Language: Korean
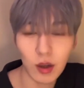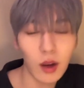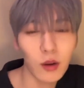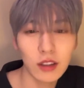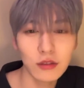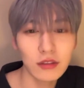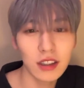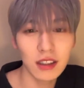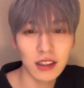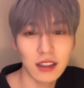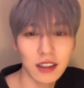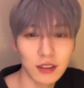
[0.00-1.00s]
저랑
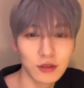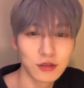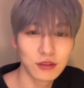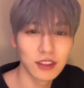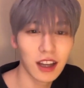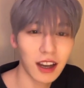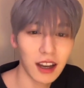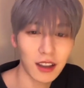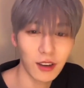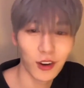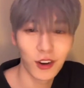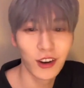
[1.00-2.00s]
환웅이 키가 둘 다
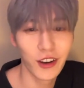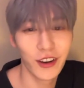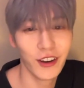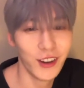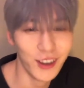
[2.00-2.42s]
열려요